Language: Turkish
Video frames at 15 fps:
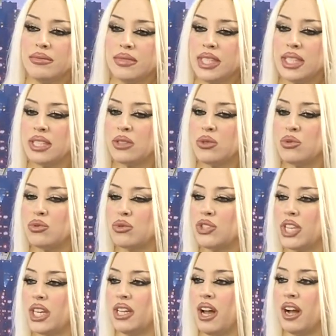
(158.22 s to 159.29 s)
e, küçük
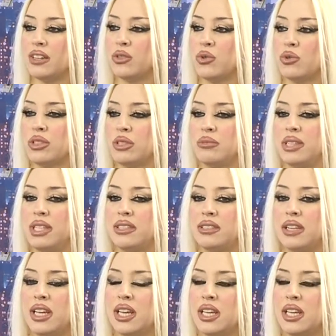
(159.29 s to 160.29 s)
şeyler de olabilir.